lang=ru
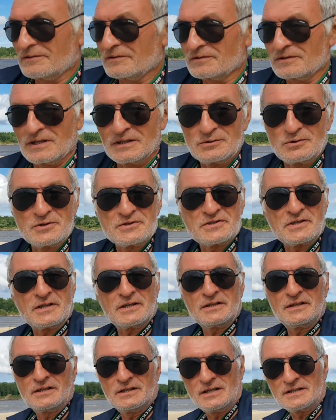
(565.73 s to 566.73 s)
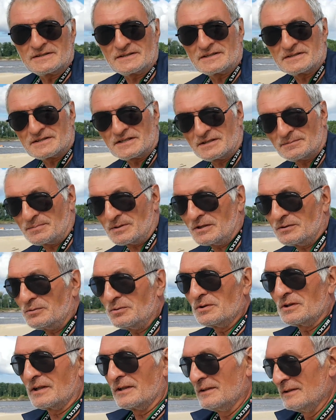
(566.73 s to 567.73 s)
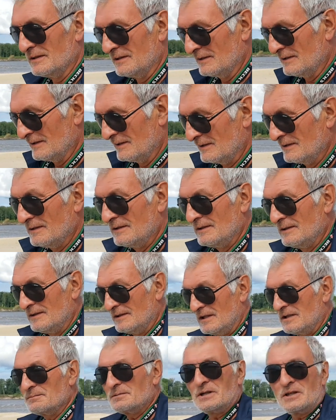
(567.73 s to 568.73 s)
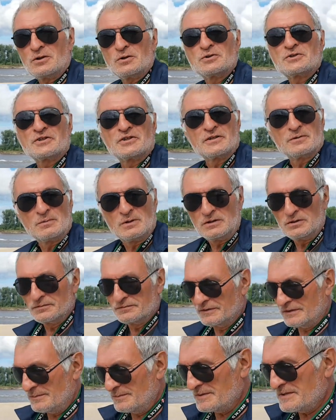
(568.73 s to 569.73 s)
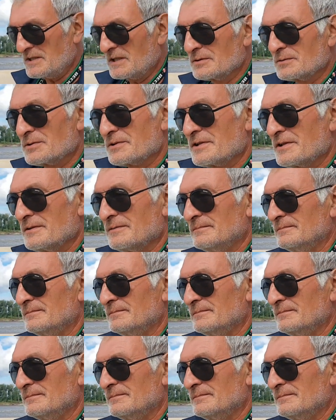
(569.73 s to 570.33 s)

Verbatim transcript: Вот на той стороне Ласкинская протока. Там хорошие рыболовные места тоже.